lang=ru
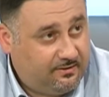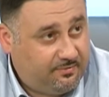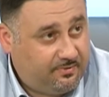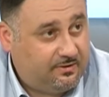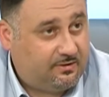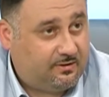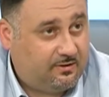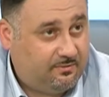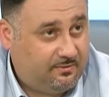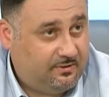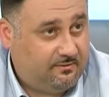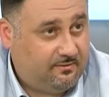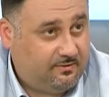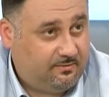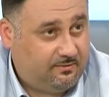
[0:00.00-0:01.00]
Опять же, как мы
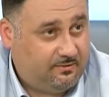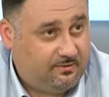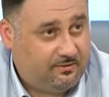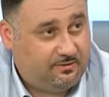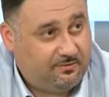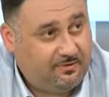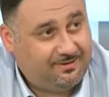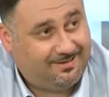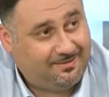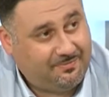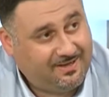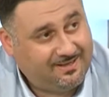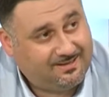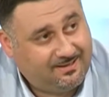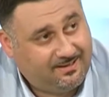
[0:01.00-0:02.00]
говорим, то есть целлюлит – это
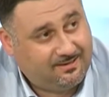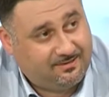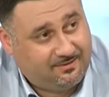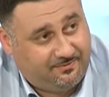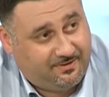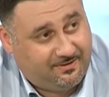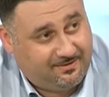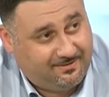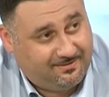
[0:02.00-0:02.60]
последствие.